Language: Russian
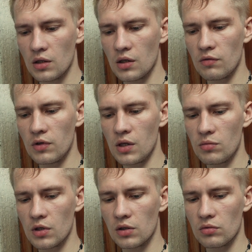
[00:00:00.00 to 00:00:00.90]
На
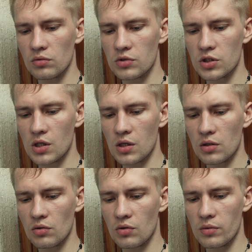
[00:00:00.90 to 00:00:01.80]
время это
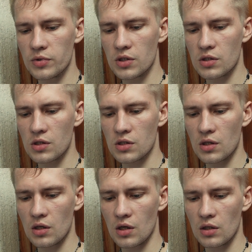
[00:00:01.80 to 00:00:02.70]
улучшает общее
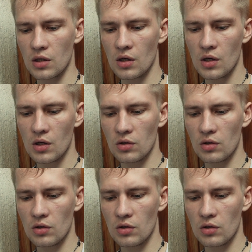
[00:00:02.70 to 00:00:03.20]
состояние,